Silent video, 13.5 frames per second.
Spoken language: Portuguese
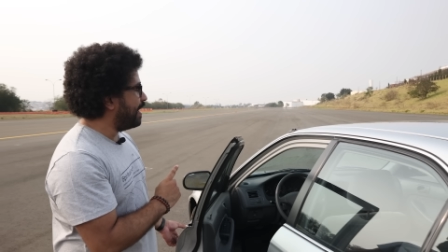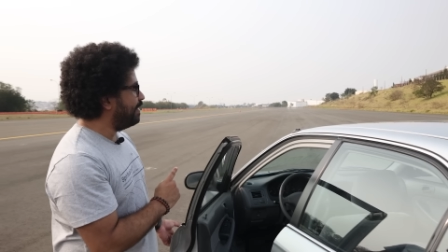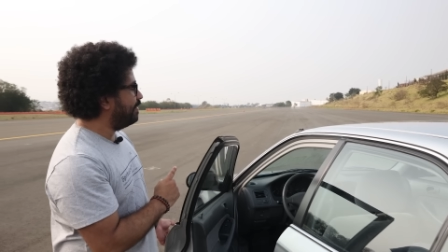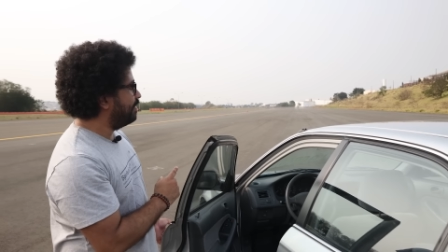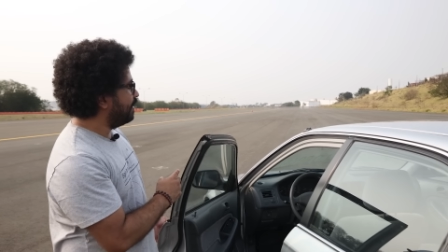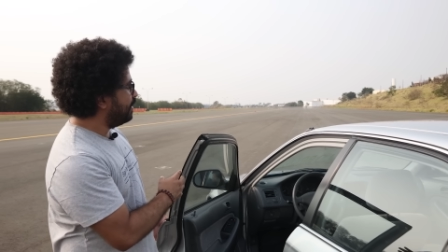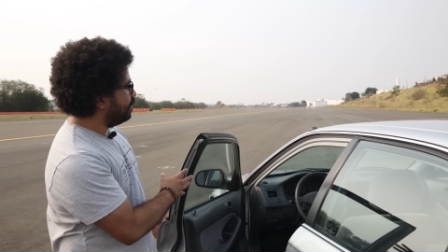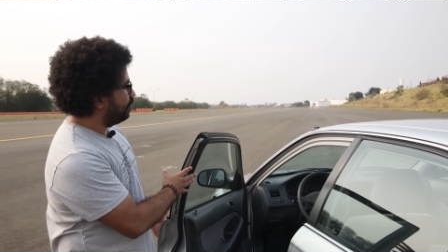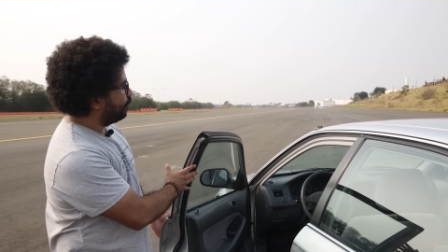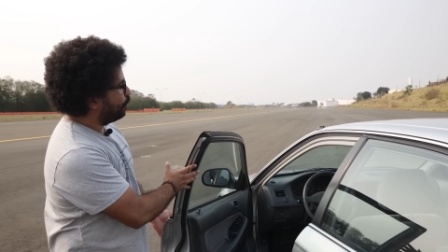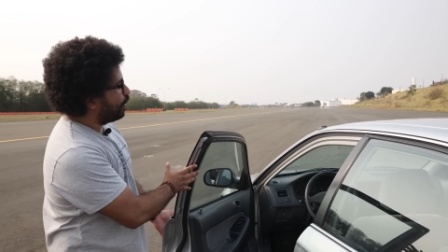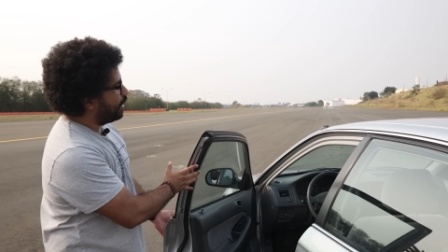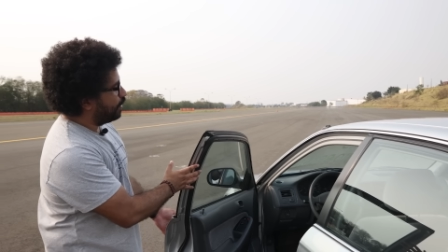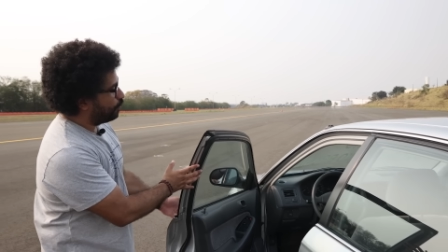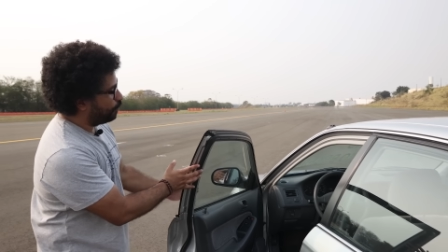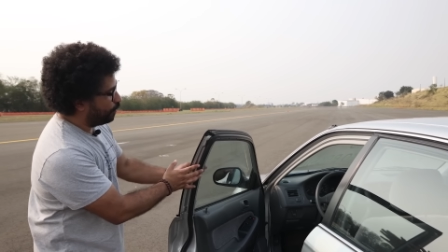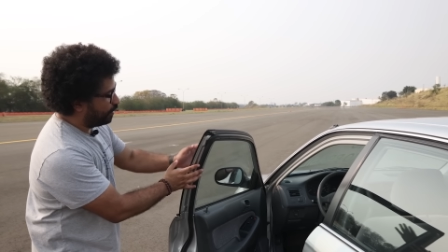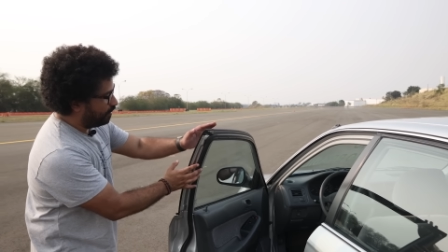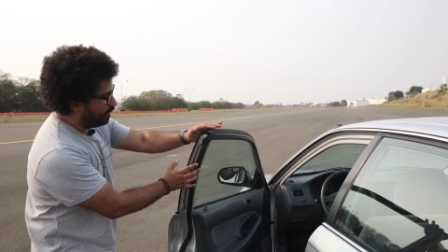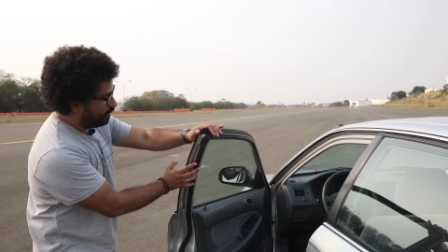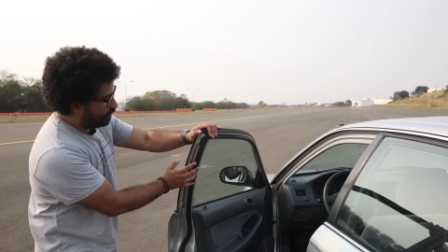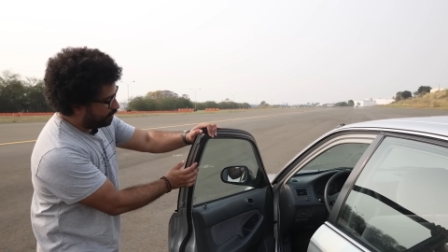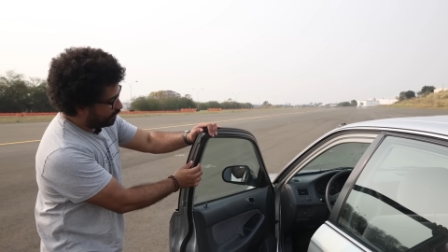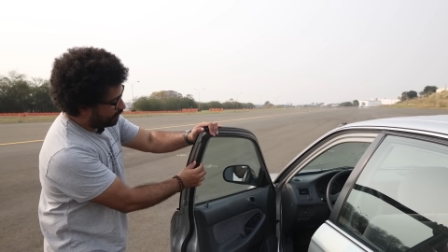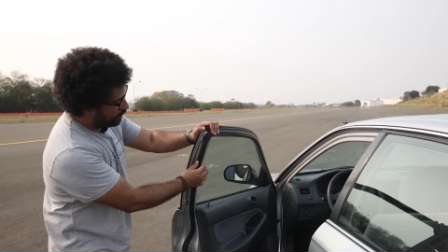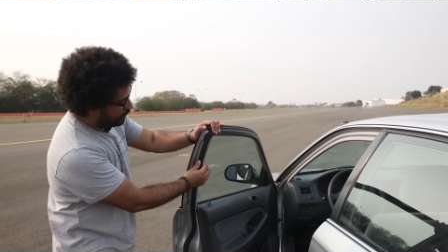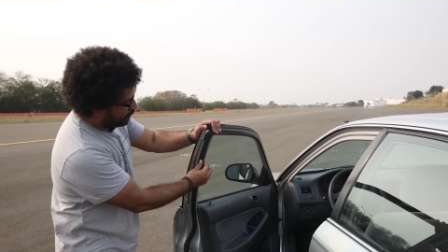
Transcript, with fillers: mas antes, olha só, gente.